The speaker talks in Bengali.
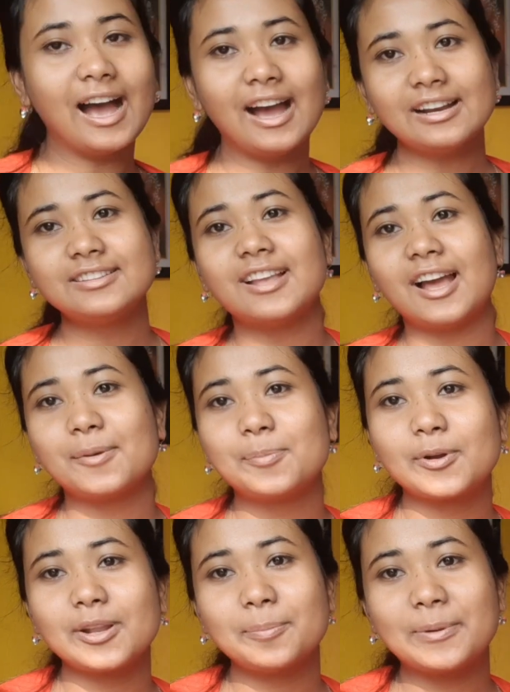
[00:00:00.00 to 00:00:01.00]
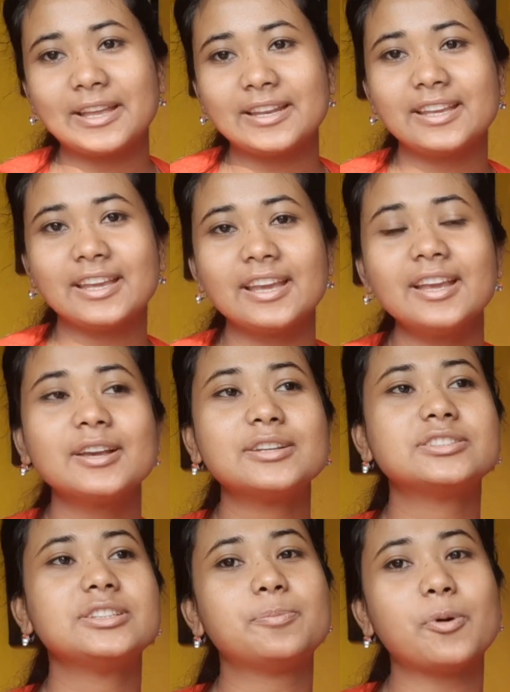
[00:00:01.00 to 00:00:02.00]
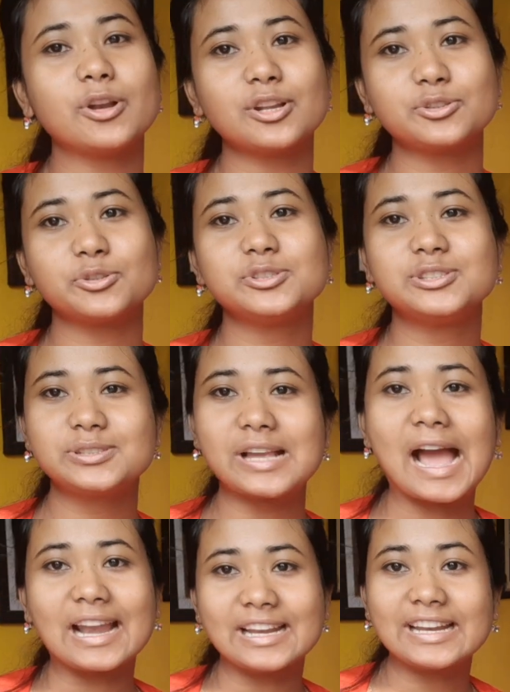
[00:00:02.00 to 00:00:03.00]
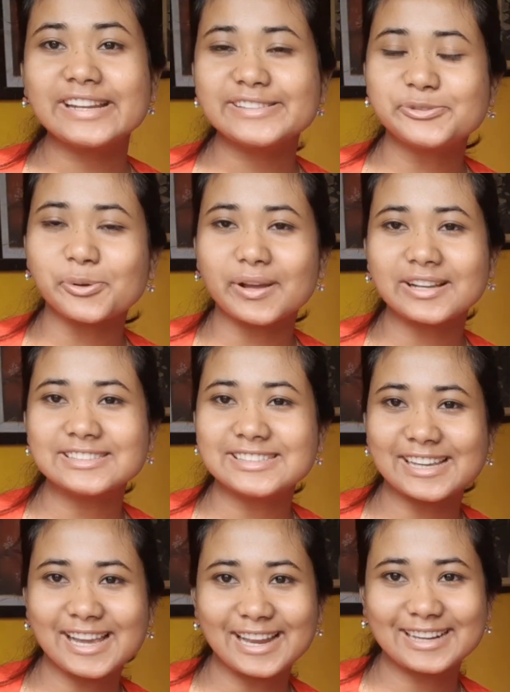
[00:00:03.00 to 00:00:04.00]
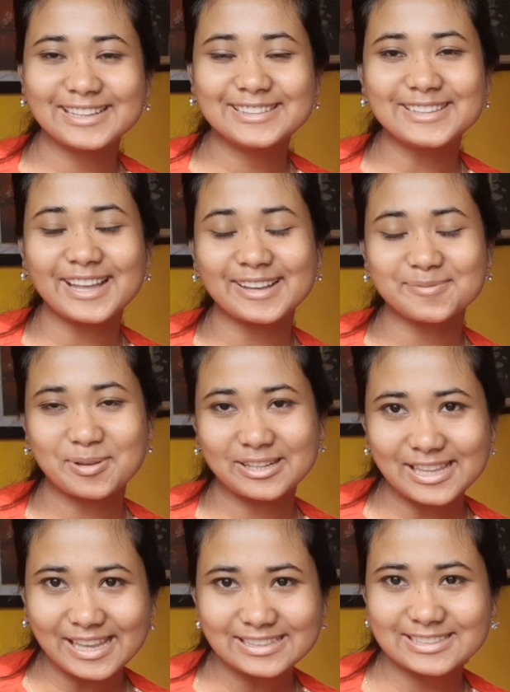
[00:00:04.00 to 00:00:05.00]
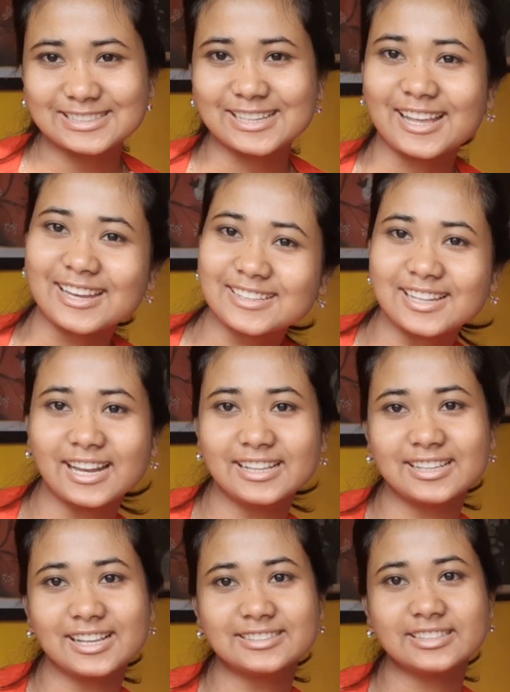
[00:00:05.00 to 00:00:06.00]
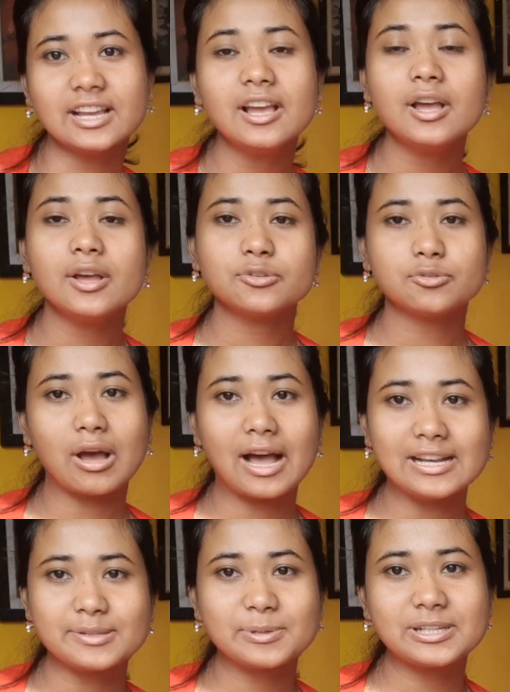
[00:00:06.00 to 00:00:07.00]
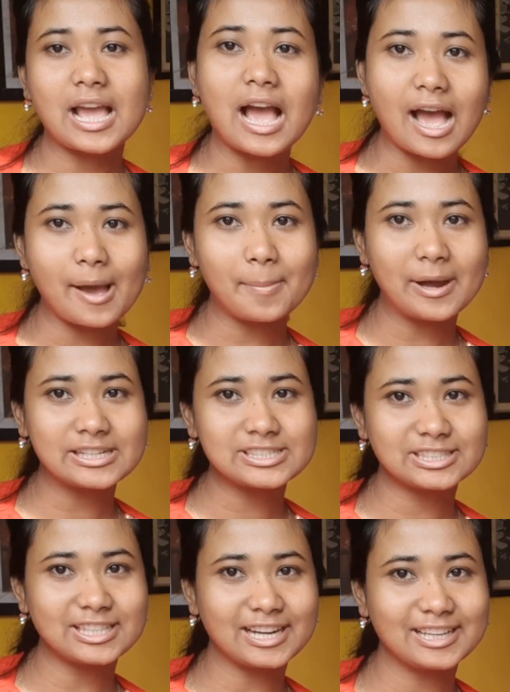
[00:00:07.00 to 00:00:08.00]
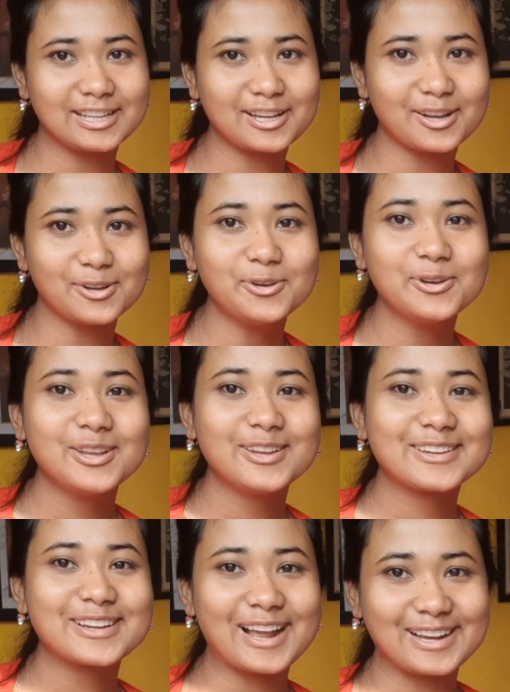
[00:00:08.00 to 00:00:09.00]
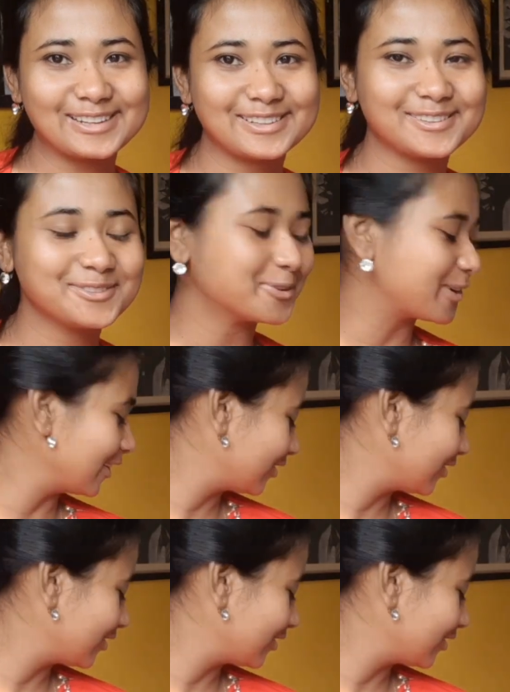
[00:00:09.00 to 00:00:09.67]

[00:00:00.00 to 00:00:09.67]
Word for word: আর তারপরে বেরিয়ে শিপনা তো কানের দোকান যেখানেই মানে দেখছে সেখানেই দাঁড়িয়ে যাচ্ছে তো আলটিমেটলি আবার সে দাঁড়িয়ে গেল কানের দোকান